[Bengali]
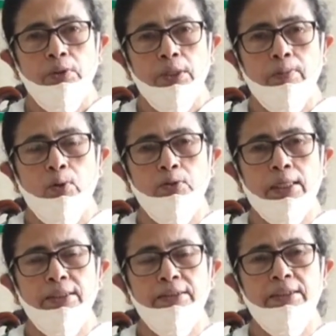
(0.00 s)
এবং
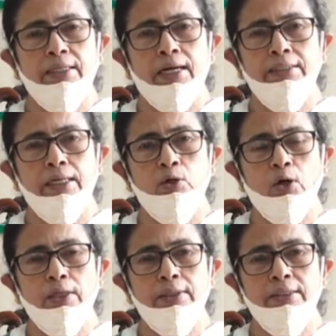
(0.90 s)
তাদের শিক্ষাদান
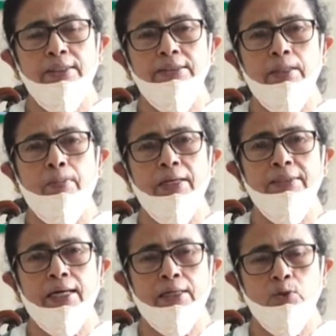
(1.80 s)
করা তাদের নিজে পায়ে
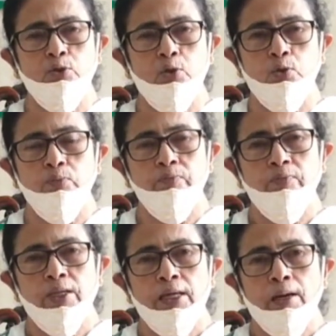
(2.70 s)
দাঁড়ানোর জন্য
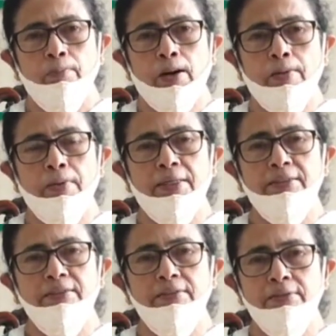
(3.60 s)
বাবা মাকে
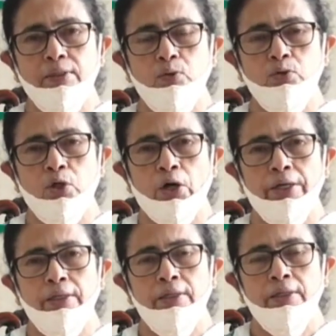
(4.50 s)
যে চিন্তা করতে
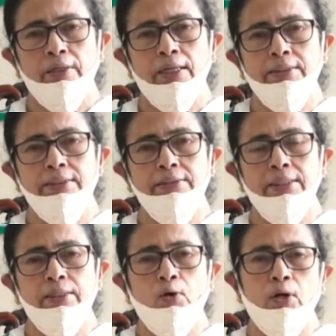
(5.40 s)
হয় এই
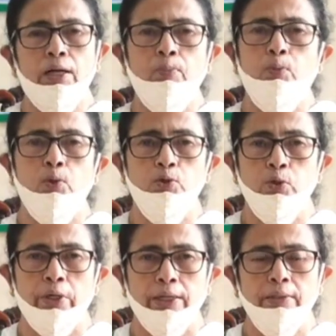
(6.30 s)
চিন্তাটা করার আর
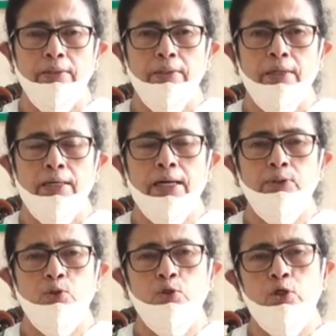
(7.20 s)
প্রয়োজন নেই
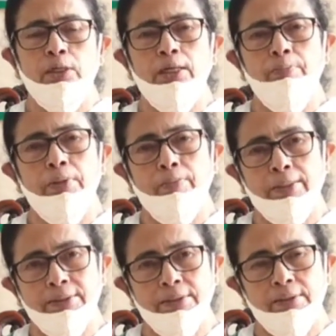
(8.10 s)
রাজ্য সরকার আপনার
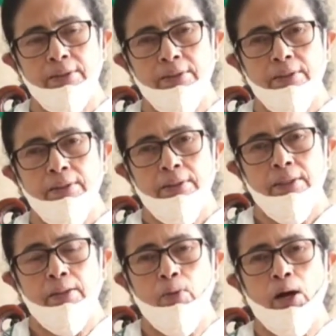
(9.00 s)
পাশে
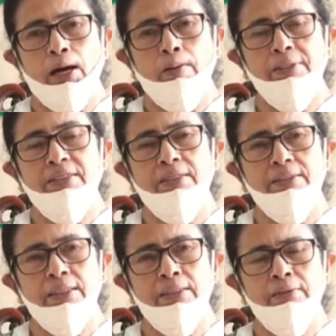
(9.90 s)
এবং আগামী
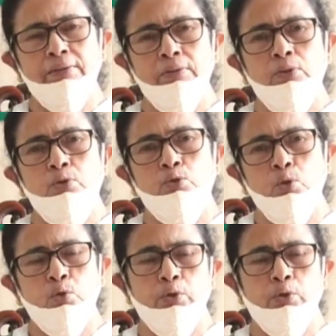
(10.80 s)
তিরিশে জুন